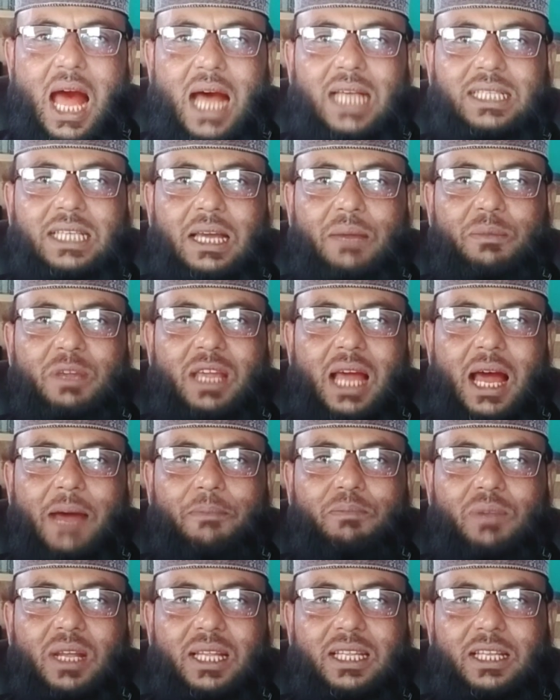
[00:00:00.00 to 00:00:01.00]
আজ আমি
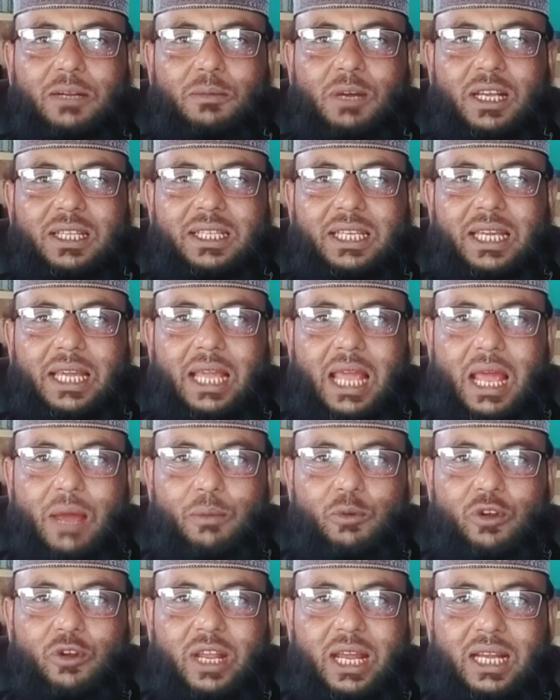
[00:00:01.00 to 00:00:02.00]
আপনাদের মাঝে
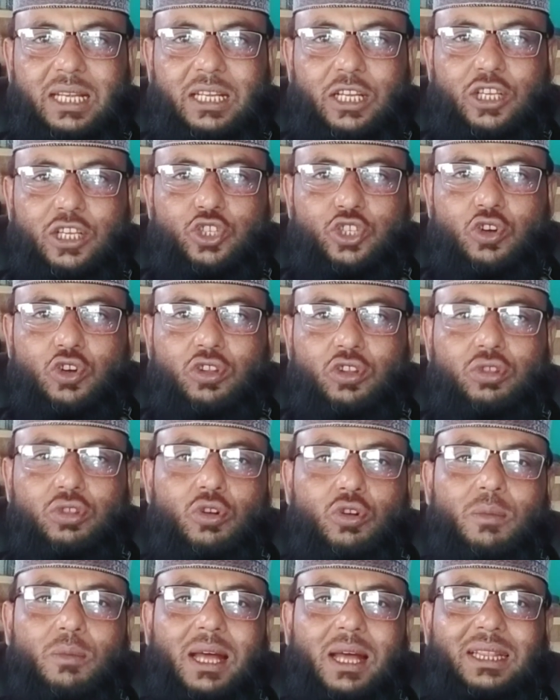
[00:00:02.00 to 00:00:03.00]
এমন একটি
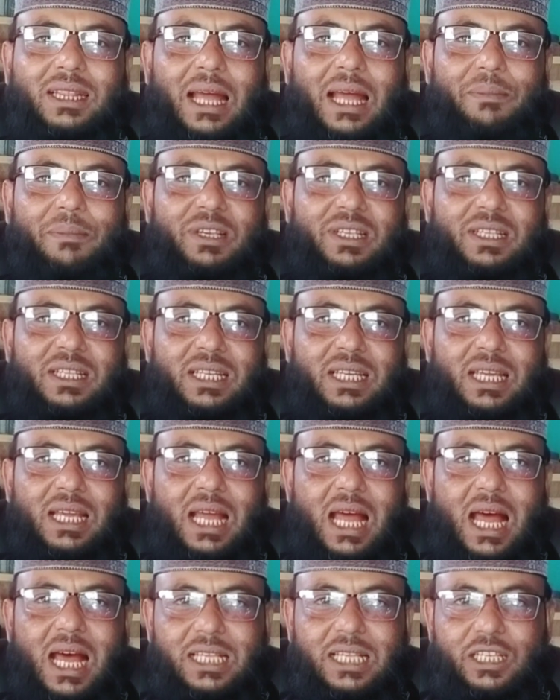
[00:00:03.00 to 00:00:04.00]
যন্ত্র বা তাবিজ নিয়ে
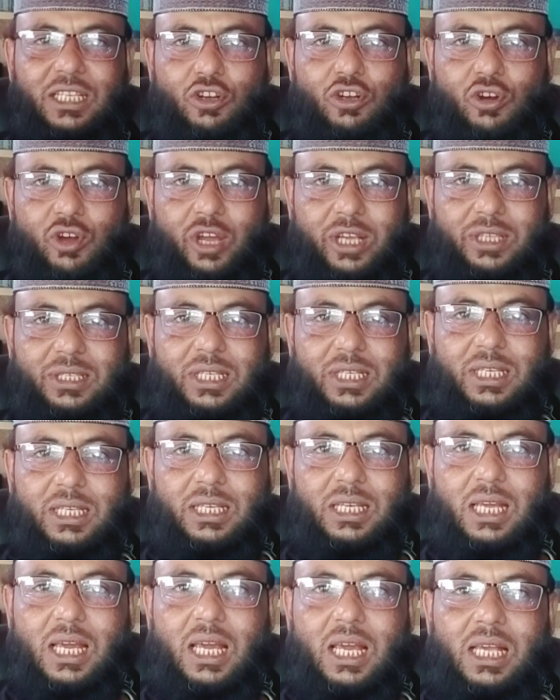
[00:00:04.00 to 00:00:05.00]
হাজির হয়েছি
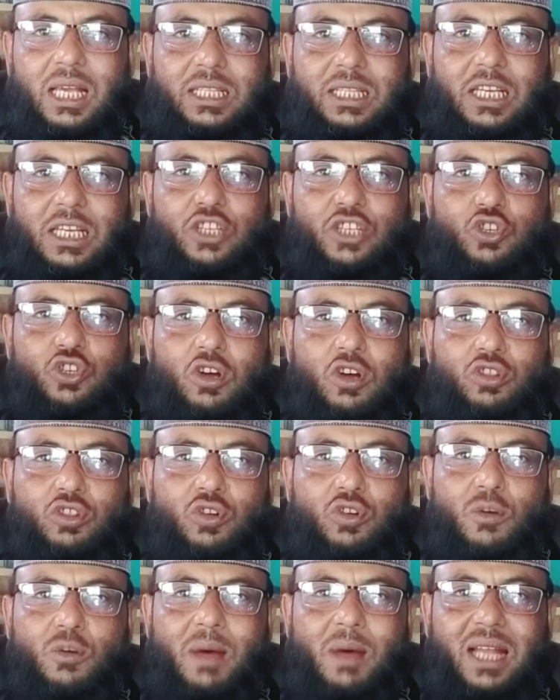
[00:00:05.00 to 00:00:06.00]
যে
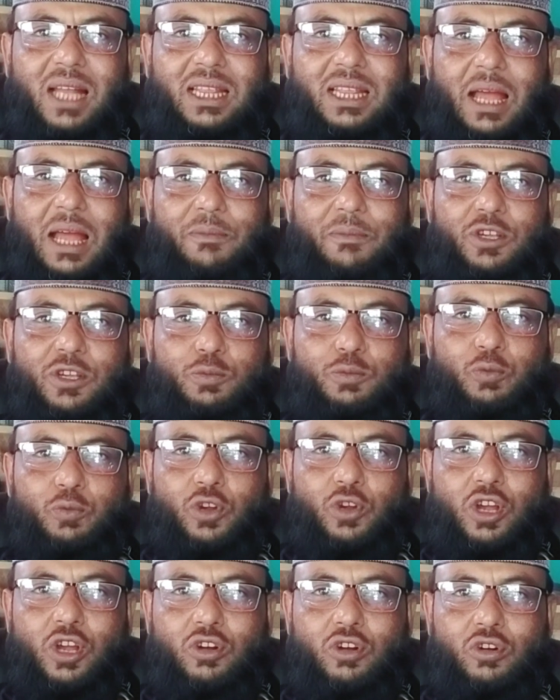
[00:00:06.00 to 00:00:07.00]
যন্ত্র বা তাবিজ
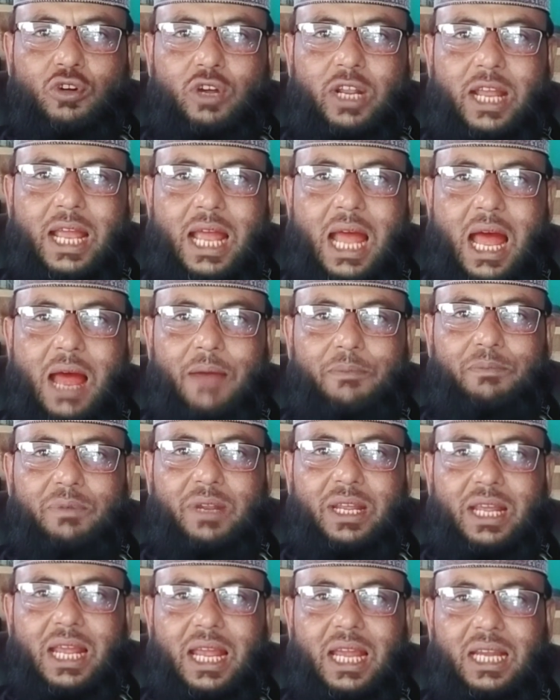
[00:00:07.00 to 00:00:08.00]
প্রয়োগ করে
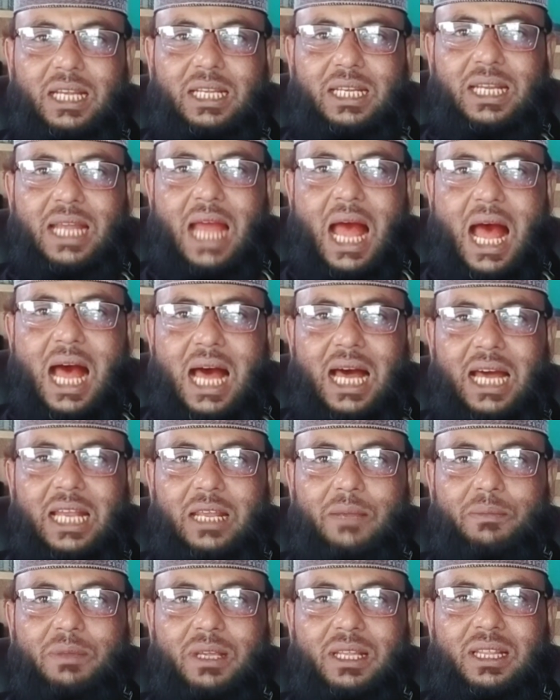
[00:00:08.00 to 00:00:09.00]
আপনি একটি
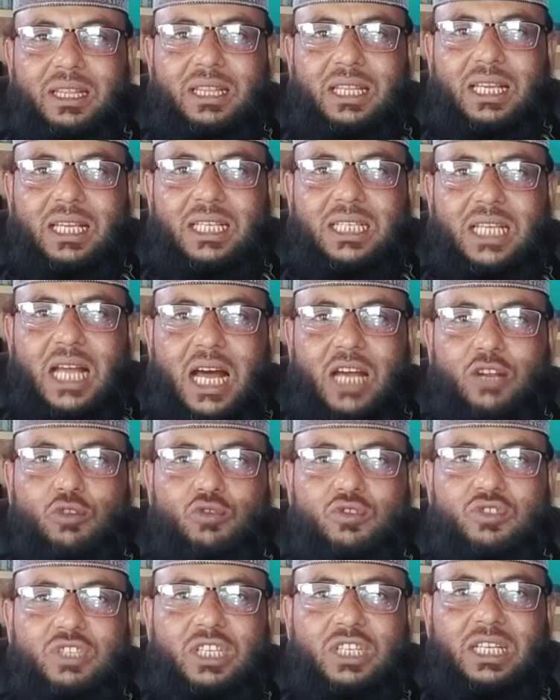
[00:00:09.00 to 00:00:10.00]
আহারি বিনতে
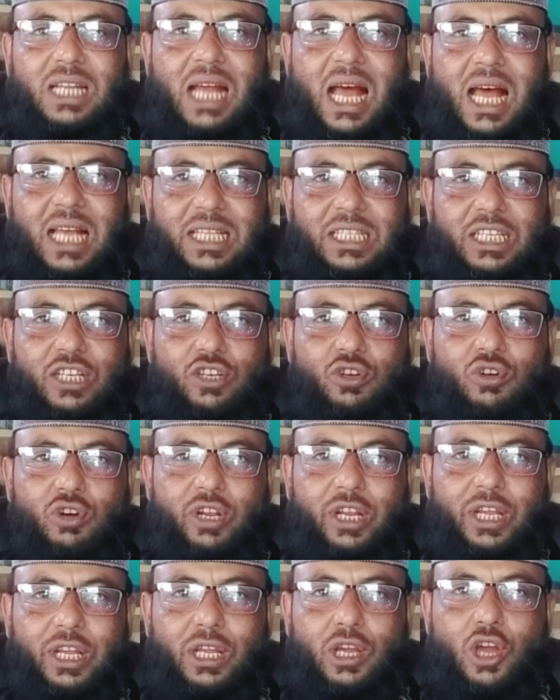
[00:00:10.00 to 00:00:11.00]
শাহরুখ জিন হাজির
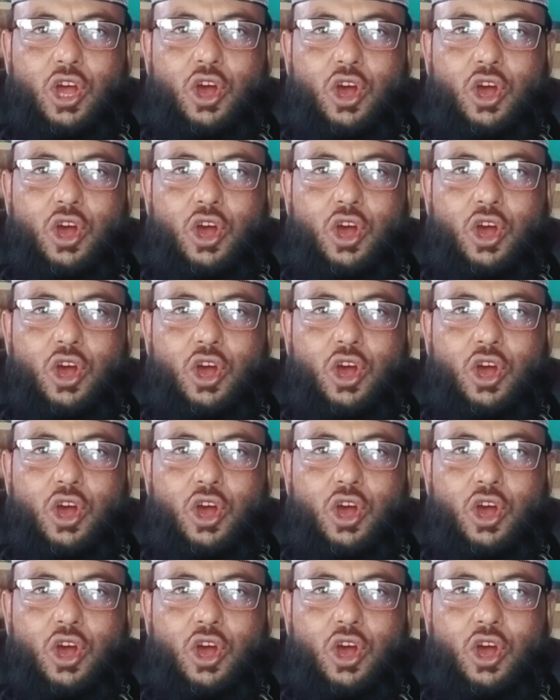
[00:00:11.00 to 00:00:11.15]
করে